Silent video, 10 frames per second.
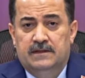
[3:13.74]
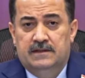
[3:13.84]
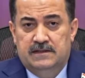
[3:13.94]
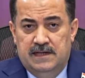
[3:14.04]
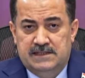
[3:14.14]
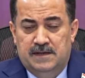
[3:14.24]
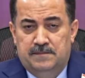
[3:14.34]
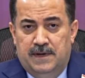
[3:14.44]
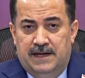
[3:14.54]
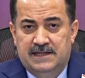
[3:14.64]

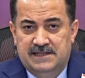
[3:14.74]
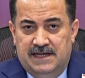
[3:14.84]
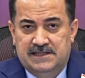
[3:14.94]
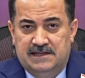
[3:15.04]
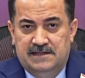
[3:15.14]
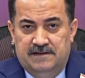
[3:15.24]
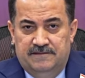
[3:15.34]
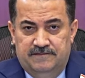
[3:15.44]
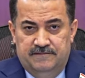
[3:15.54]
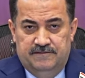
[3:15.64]
يتناسب مع سياستنا
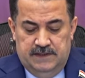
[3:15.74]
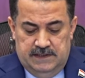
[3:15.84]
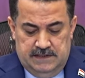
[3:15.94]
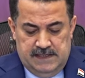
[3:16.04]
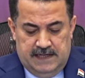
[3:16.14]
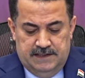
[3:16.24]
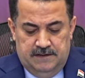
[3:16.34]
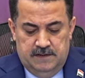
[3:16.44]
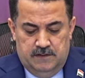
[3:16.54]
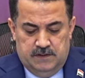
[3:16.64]
في إعادة
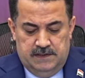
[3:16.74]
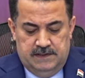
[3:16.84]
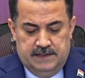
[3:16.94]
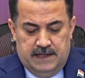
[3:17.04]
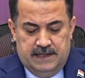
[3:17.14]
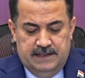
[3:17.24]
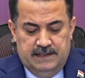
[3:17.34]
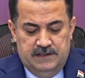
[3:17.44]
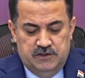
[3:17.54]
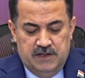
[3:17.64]
دور العراق
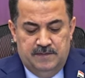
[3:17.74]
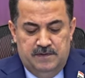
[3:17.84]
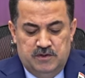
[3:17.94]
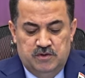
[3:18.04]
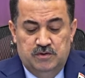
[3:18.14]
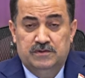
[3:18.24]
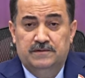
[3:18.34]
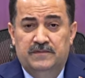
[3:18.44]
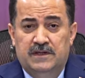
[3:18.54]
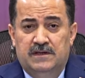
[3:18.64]
الإيجابي المشهود
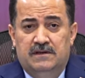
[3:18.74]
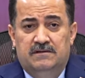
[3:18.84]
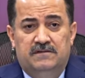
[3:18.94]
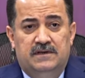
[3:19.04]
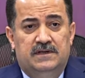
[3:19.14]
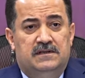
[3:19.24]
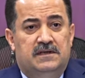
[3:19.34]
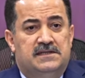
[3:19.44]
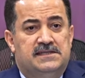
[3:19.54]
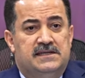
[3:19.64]
في
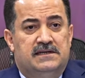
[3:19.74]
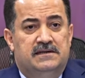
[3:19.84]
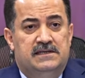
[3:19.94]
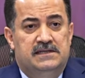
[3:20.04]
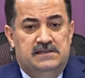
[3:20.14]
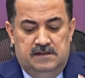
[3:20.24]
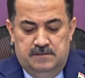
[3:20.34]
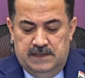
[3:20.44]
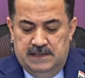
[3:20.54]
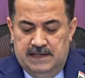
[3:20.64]
ترسيخ
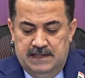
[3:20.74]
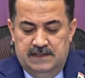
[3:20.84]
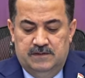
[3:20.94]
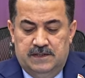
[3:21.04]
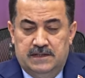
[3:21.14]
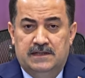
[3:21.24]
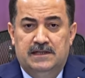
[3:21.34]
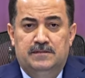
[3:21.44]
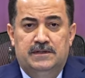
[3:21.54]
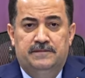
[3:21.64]
السلم الأهلي
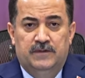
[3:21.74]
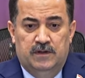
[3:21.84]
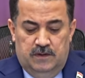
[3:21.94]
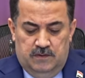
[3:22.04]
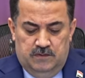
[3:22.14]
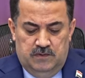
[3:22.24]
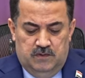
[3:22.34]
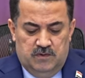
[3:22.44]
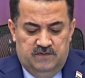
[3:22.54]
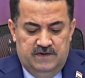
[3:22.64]
والإقليمي
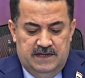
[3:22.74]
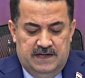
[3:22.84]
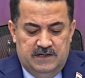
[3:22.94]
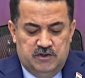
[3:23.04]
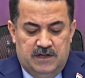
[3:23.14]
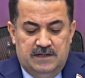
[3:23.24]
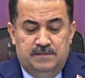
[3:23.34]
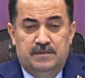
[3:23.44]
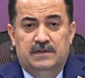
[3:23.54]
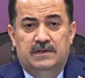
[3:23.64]
والوقوف إلى
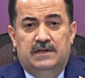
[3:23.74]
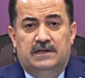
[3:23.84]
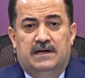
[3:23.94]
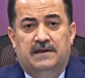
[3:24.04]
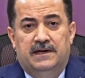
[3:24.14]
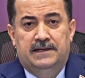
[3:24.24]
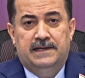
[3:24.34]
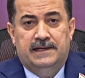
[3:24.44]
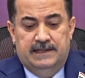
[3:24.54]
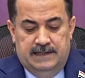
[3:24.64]
جانب
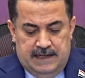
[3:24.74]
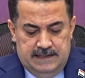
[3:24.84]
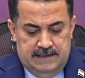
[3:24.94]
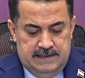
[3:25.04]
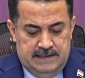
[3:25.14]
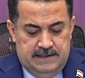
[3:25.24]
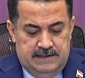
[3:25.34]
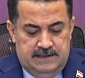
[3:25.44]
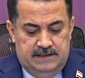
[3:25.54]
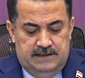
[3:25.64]
قضايانا العادله
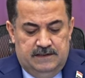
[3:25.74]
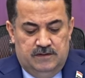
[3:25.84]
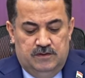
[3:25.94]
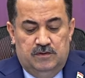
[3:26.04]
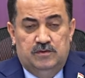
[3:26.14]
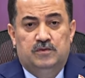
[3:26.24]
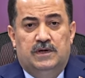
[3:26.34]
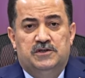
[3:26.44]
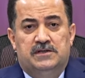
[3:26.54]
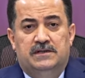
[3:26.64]
التي
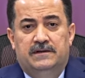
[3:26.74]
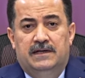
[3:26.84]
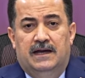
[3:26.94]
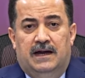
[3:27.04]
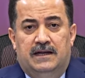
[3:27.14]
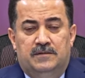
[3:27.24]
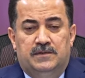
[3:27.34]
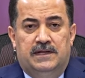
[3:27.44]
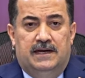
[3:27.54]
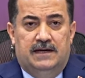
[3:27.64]
تواجه
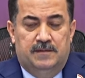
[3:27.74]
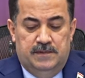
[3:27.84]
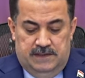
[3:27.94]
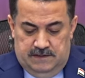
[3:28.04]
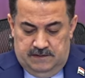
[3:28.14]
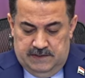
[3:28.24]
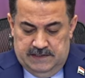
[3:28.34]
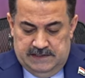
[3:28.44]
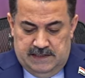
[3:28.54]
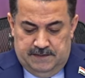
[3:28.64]
عالمنا العربي
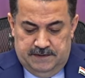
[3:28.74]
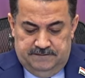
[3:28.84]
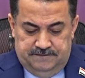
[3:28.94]
والاسلامي